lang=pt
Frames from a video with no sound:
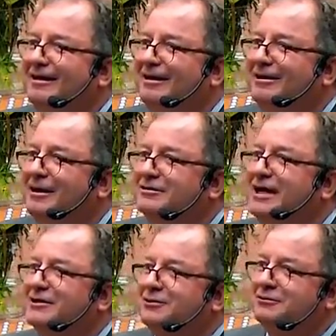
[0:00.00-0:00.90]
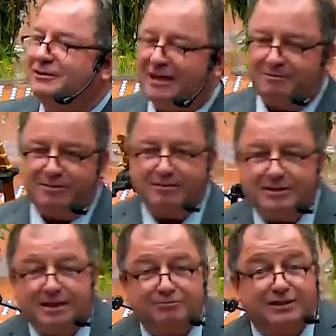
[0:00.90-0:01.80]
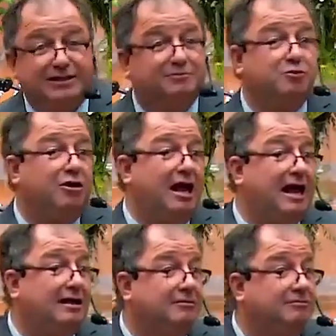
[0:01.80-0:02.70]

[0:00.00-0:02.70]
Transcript: E tem uns assuntos na Bíblia, se a gente pudesse pular.